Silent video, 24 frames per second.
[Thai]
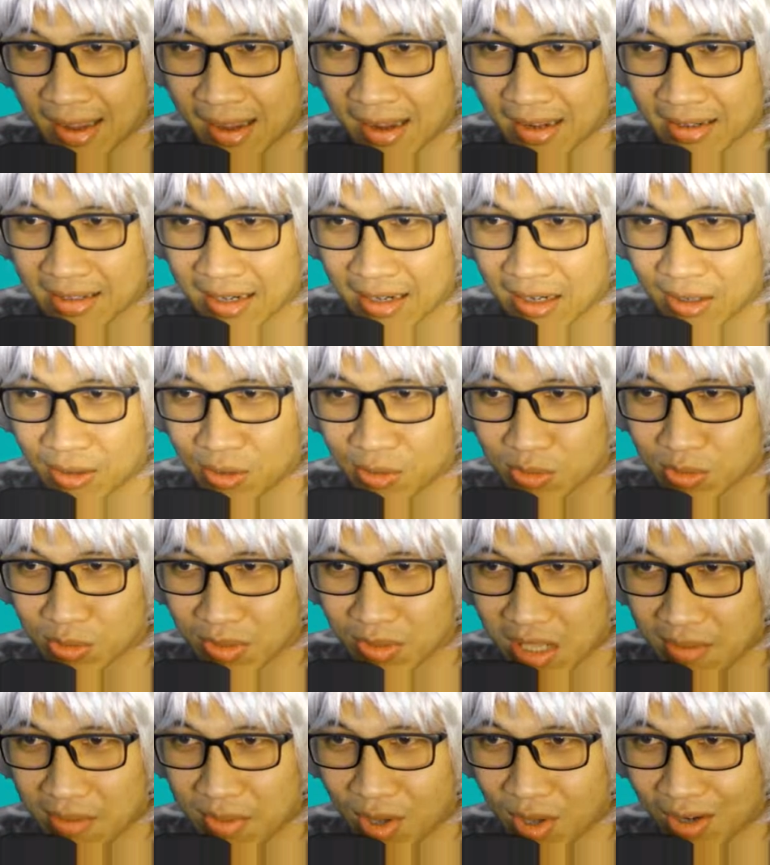ถ้าเราลงตรง
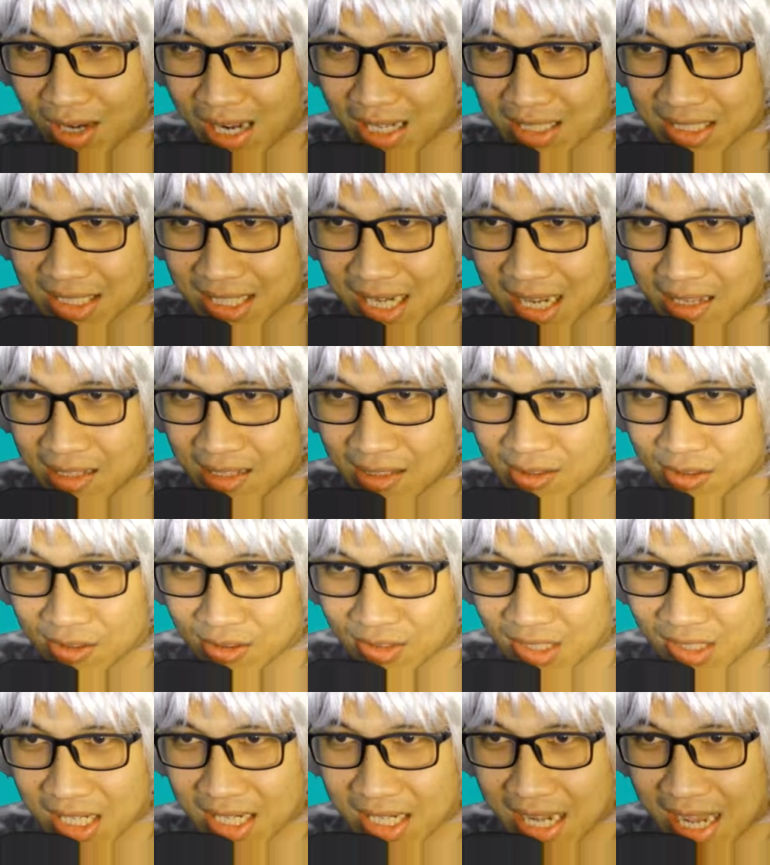นี้มีโอกาสชนะตร
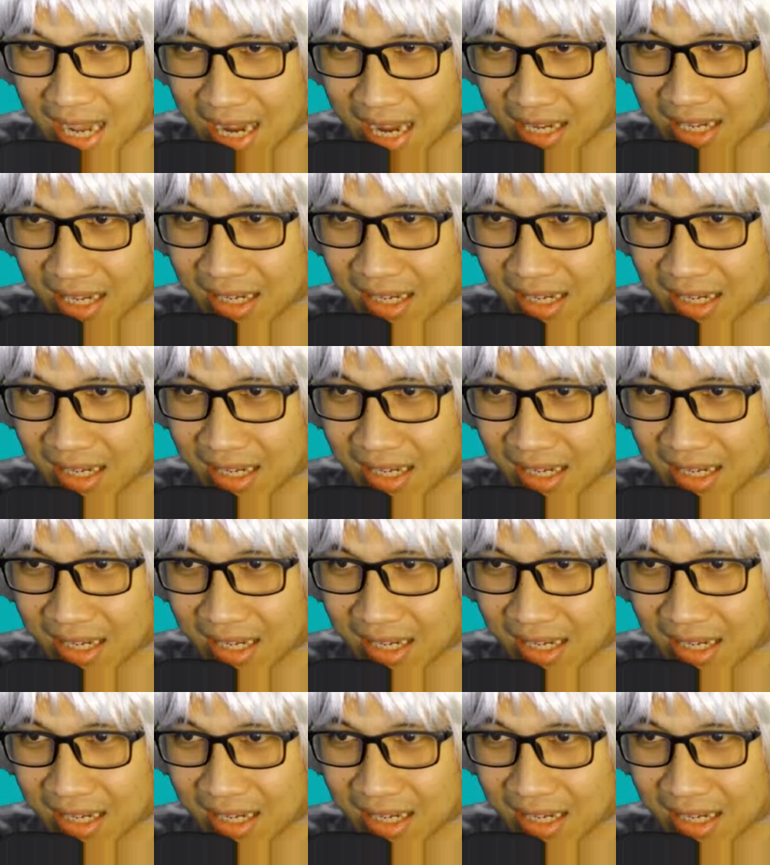งนี้ได้